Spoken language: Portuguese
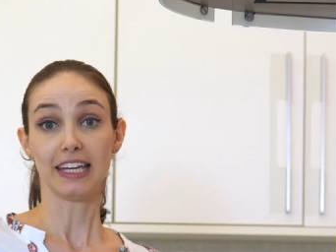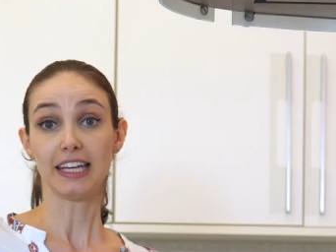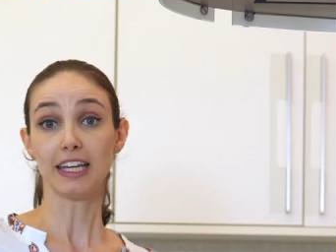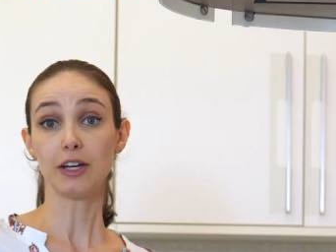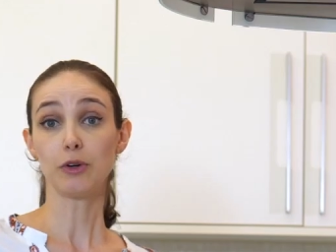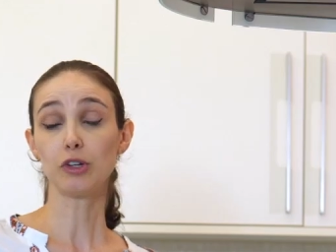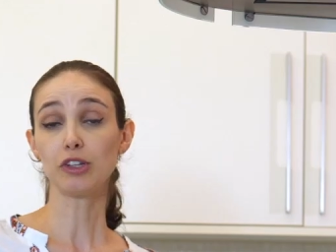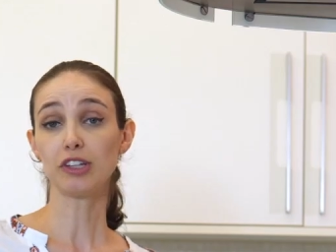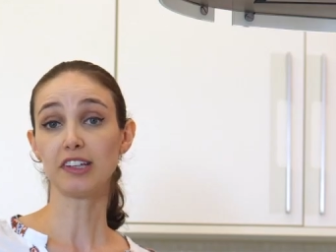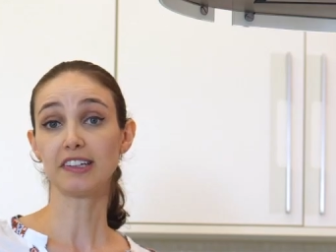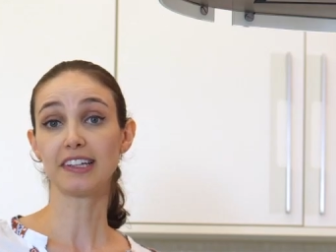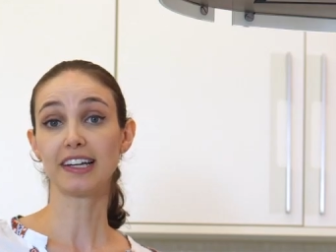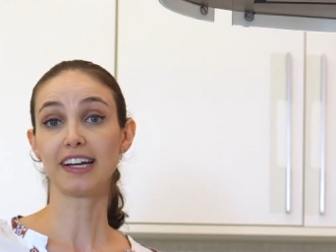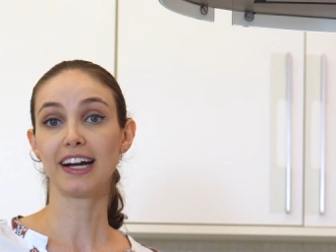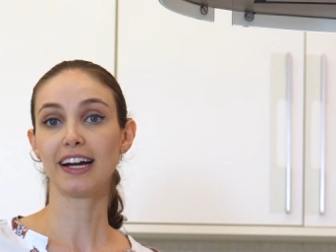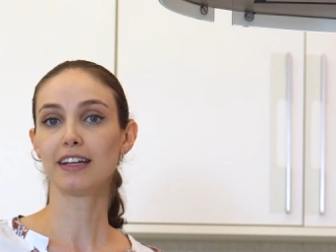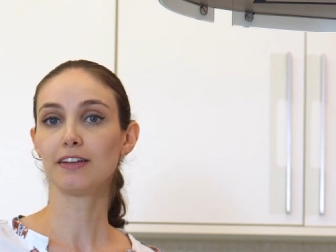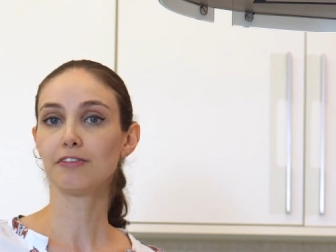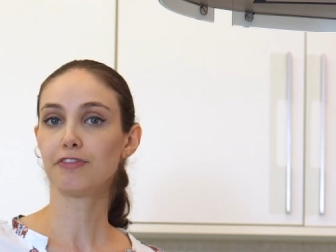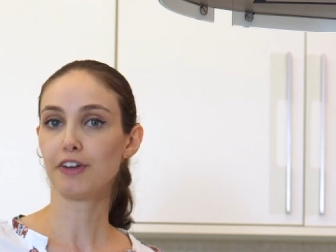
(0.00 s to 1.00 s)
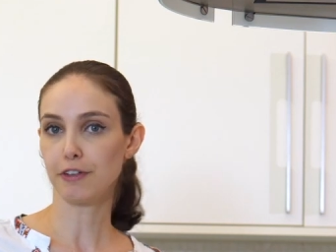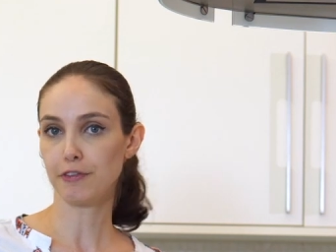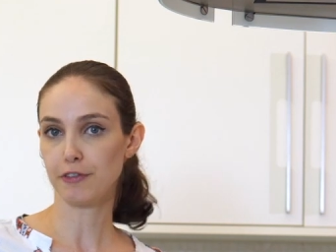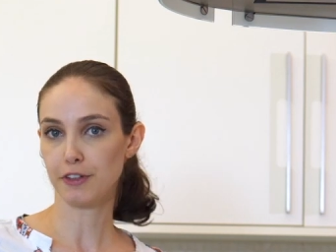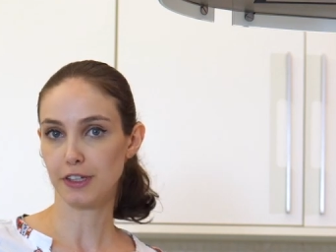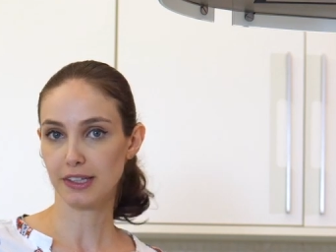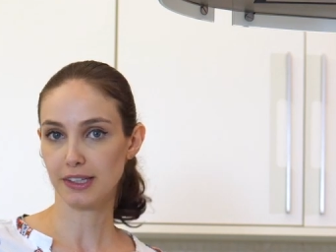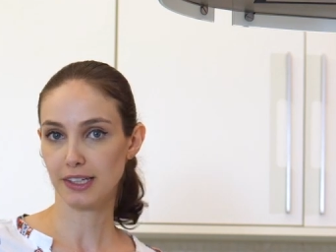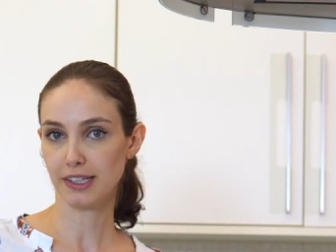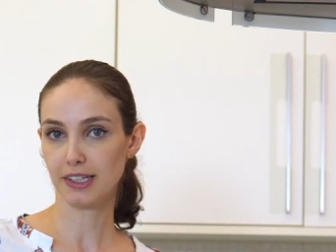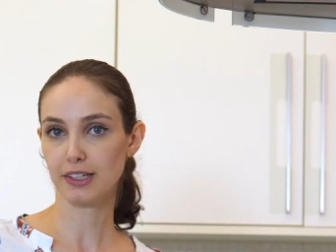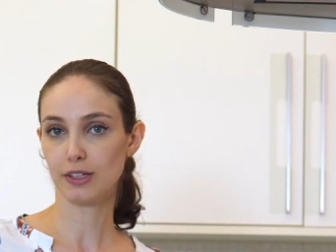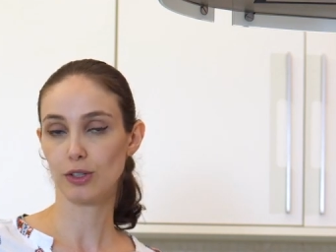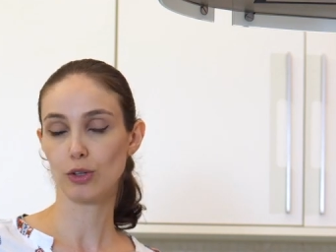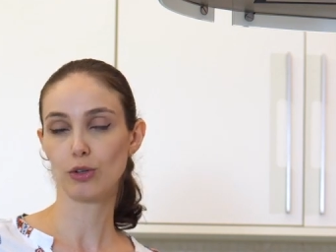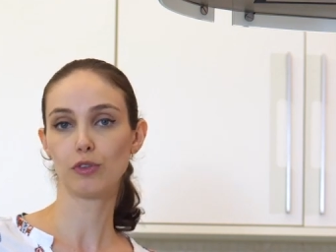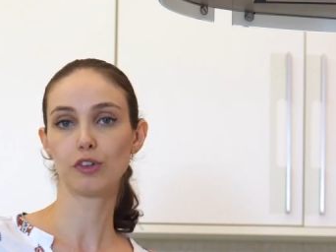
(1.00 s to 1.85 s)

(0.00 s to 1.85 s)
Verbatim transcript: Enquanto essa carne vai fritando,